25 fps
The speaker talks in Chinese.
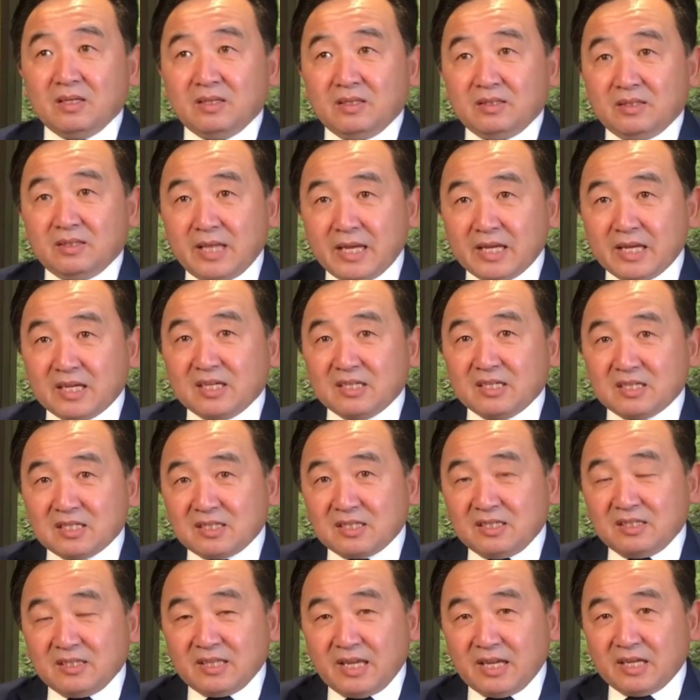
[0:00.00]
那个
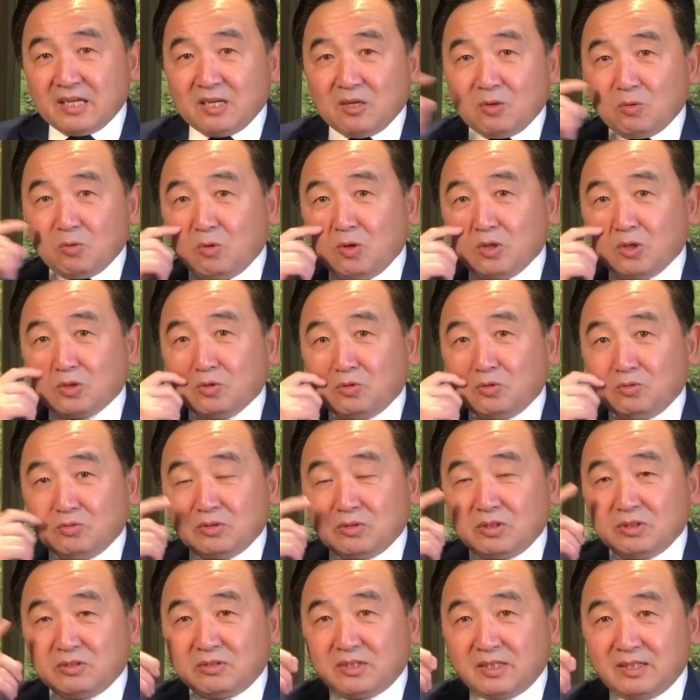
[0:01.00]
那个活动
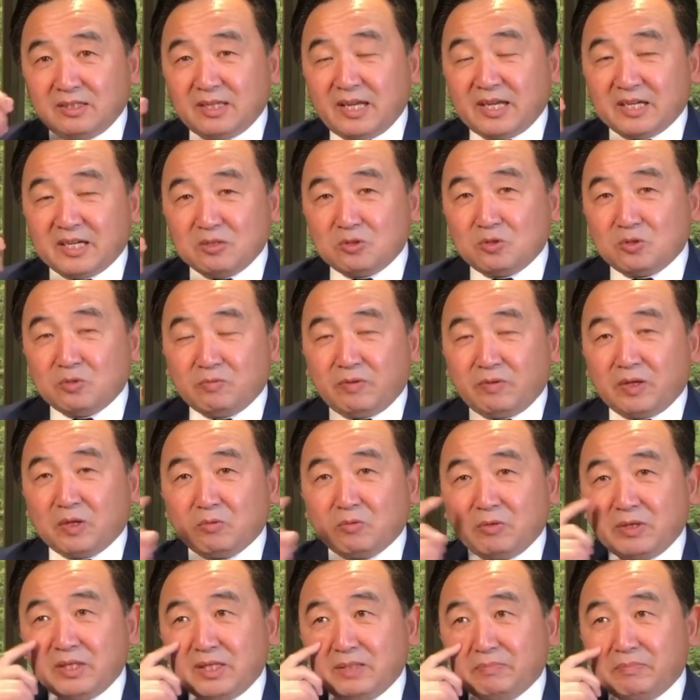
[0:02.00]
就是那个军委
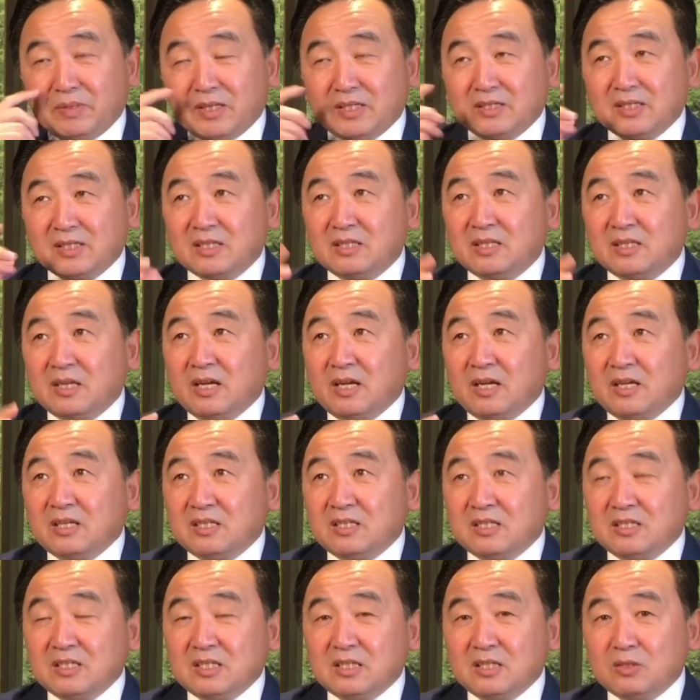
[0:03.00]
会议本身，
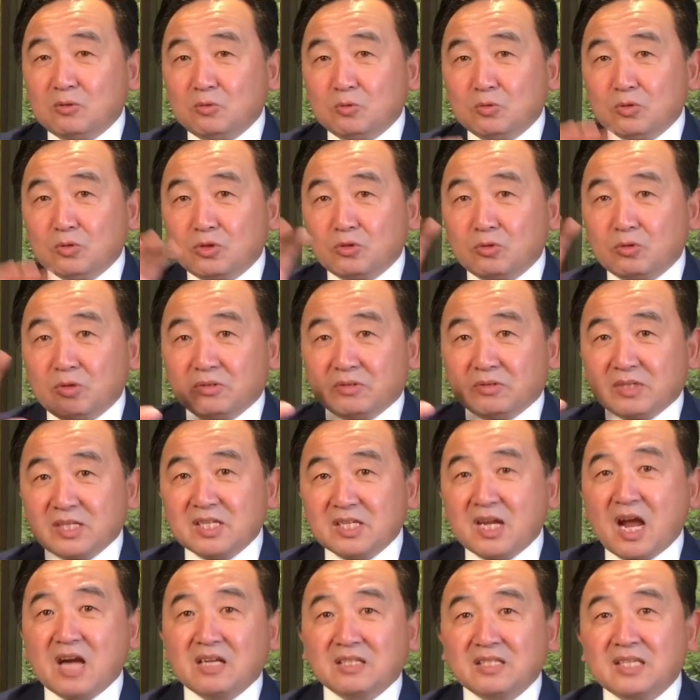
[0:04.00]
是几乎所有的
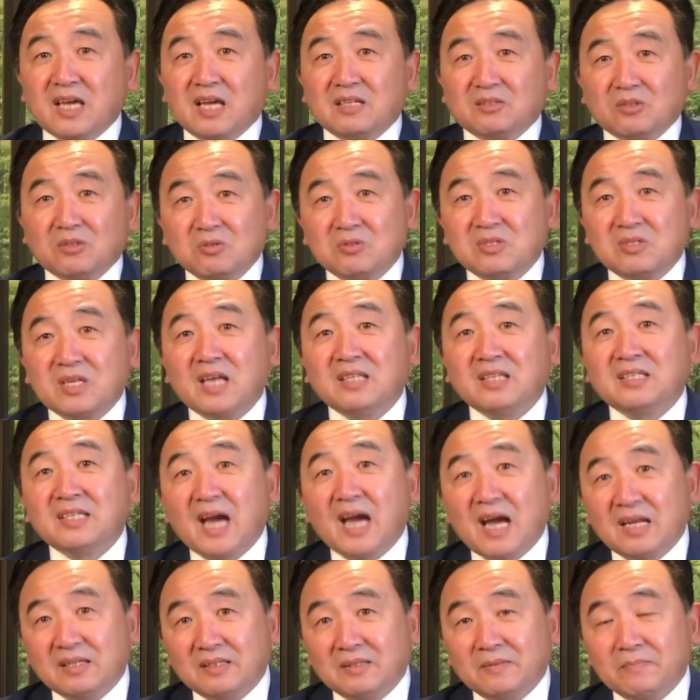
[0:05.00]
上将都参
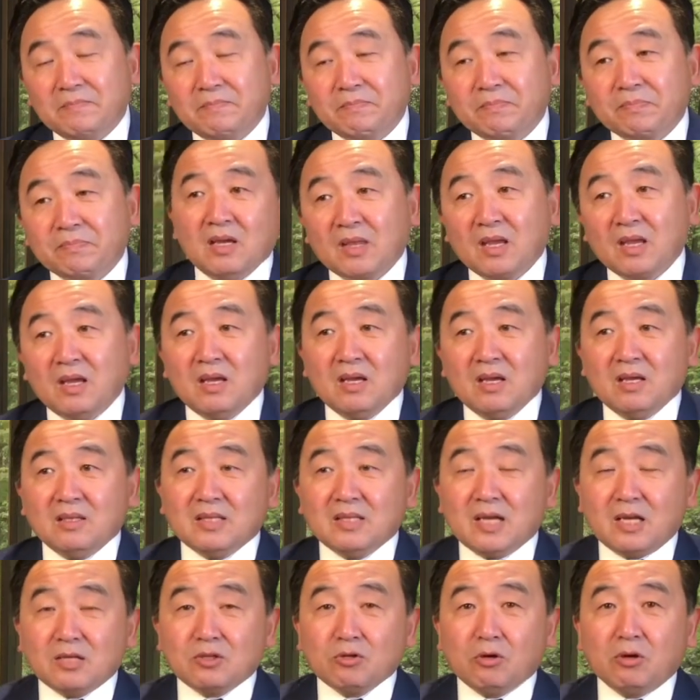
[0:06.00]
加了，
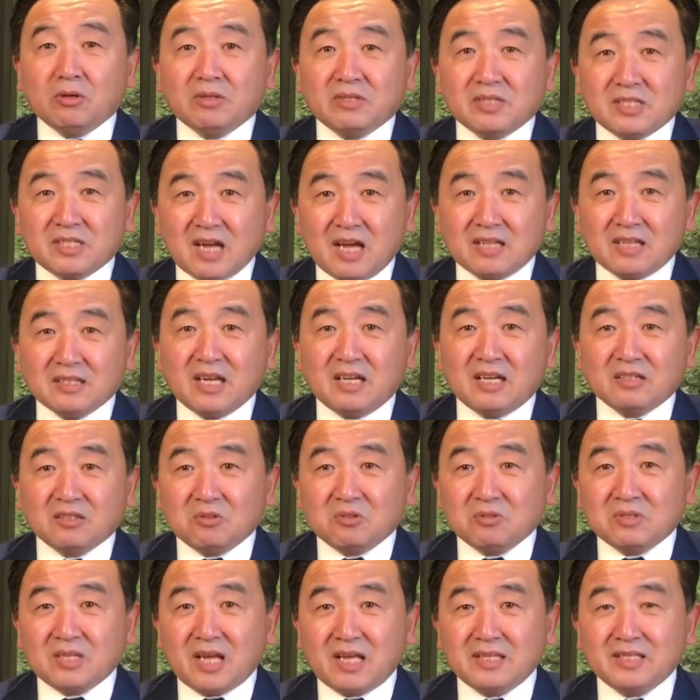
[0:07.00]
那所有的上将
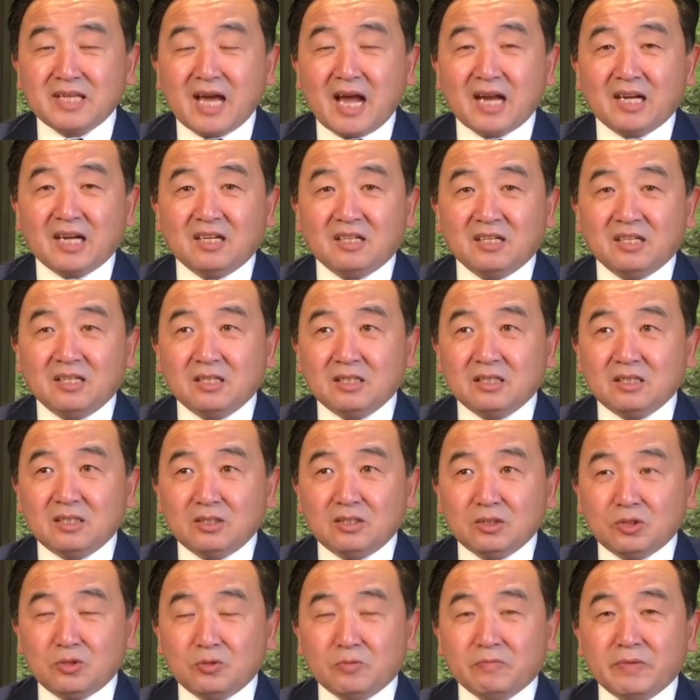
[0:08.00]
都参加了，而
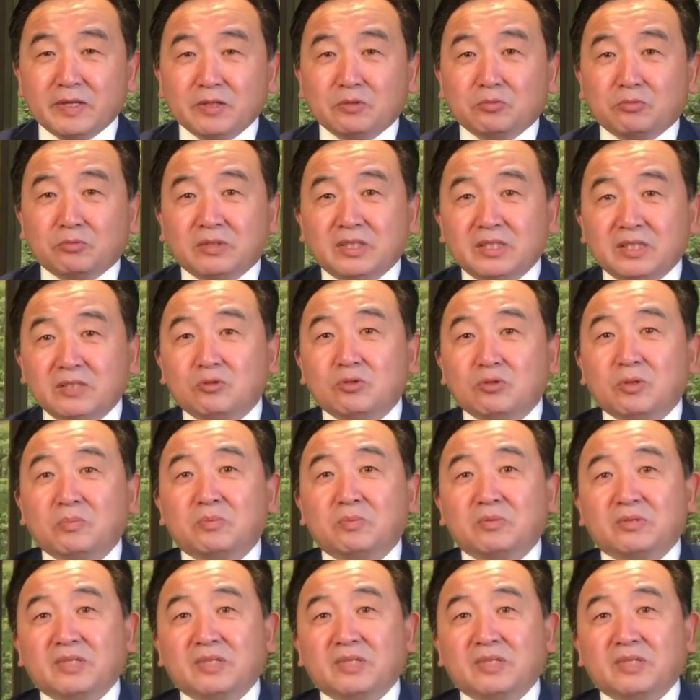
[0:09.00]
军委主席却不